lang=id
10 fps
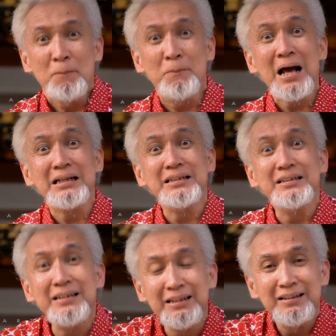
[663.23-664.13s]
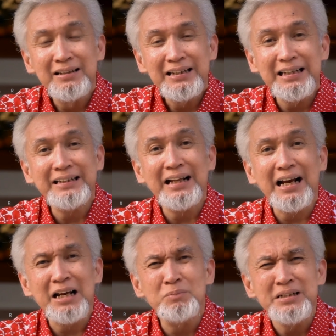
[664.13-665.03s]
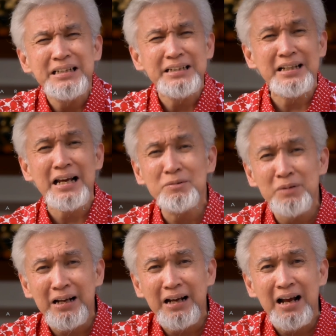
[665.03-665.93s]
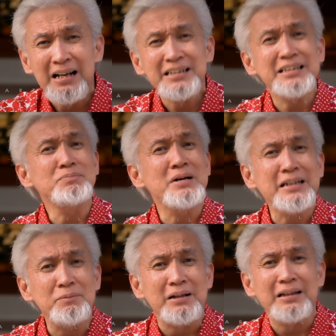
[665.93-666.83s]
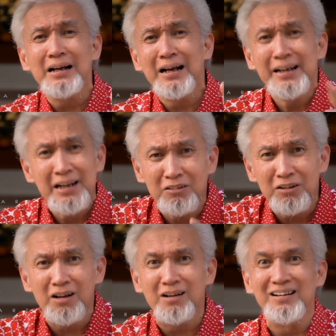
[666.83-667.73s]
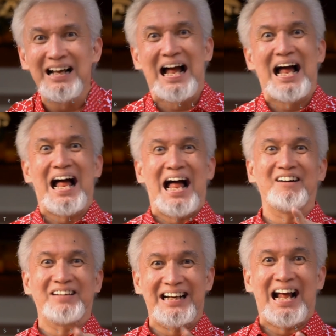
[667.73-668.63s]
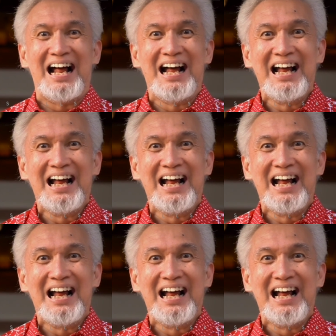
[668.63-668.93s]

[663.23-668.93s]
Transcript: pasti kita akan mencintai mereka semata-mata karena Allah. Ah, benar gak?